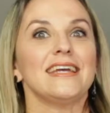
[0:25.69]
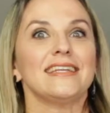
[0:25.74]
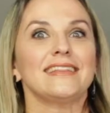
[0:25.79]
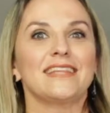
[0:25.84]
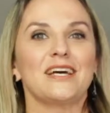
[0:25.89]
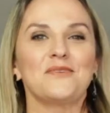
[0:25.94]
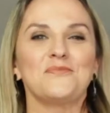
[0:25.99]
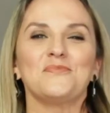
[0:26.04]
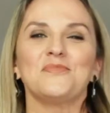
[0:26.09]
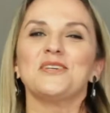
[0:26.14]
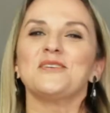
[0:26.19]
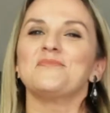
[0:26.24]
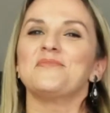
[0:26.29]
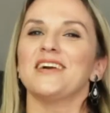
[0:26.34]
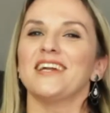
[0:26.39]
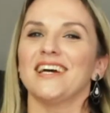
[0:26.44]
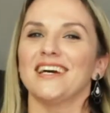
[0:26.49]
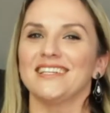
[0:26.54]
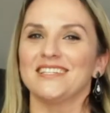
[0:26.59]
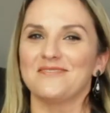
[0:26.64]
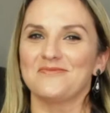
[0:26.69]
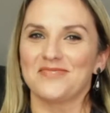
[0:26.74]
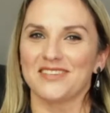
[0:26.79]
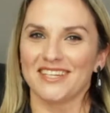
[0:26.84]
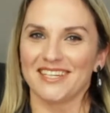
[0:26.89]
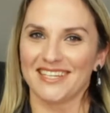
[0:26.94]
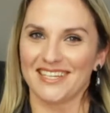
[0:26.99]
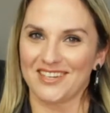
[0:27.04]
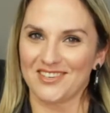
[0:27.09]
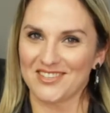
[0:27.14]
Tá preparada
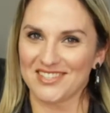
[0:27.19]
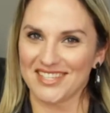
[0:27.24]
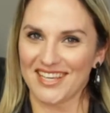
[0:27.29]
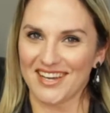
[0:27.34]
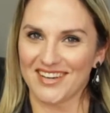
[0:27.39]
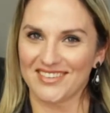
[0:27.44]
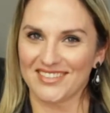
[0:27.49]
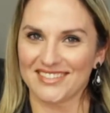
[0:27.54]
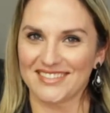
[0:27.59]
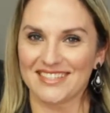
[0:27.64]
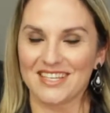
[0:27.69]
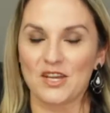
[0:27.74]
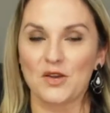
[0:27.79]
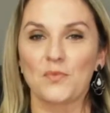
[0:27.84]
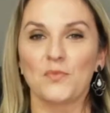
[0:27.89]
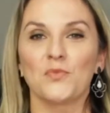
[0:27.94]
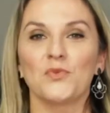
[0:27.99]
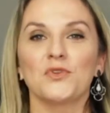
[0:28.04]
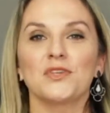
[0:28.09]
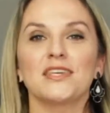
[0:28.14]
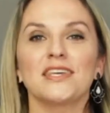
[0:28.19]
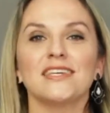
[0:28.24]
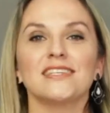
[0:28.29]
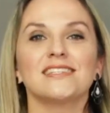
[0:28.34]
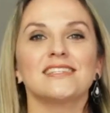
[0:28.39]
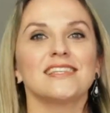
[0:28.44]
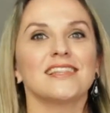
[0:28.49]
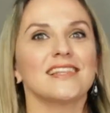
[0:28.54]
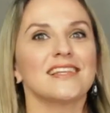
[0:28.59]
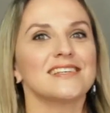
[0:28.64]
para ir aos céus? porque
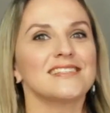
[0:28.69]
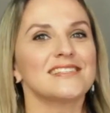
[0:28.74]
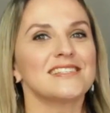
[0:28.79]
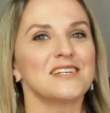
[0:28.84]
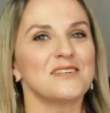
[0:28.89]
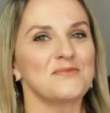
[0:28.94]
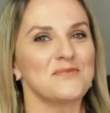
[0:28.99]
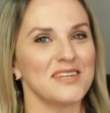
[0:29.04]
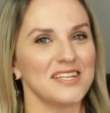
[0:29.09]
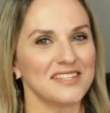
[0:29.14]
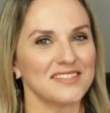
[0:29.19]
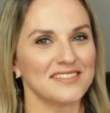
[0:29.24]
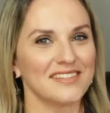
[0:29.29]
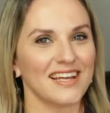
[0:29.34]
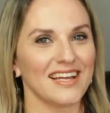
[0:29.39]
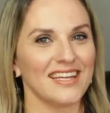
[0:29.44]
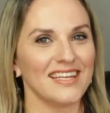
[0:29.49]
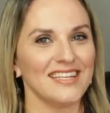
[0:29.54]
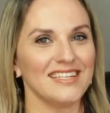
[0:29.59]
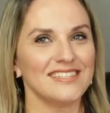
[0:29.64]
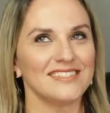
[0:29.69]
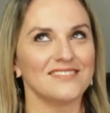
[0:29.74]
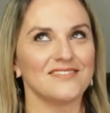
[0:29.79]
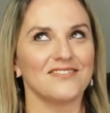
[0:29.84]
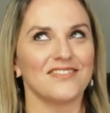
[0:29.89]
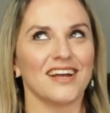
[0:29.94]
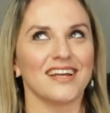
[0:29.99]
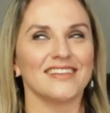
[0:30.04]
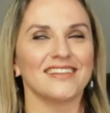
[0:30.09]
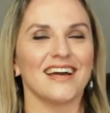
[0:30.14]
esse lançamento da Int
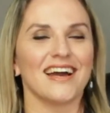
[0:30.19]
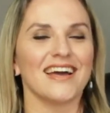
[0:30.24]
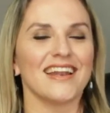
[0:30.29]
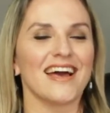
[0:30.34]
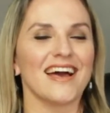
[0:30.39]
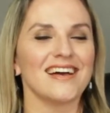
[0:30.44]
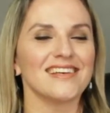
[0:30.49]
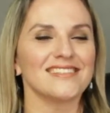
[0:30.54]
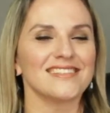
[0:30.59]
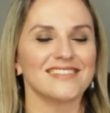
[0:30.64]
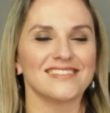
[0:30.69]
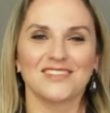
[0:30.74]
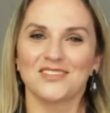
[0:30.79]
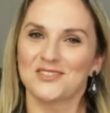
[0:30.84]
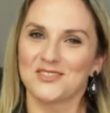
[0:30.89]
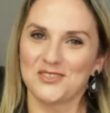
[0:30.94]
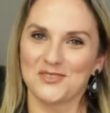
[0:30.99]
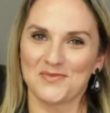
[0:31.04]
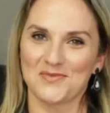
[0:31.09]
vai dar asas ao seu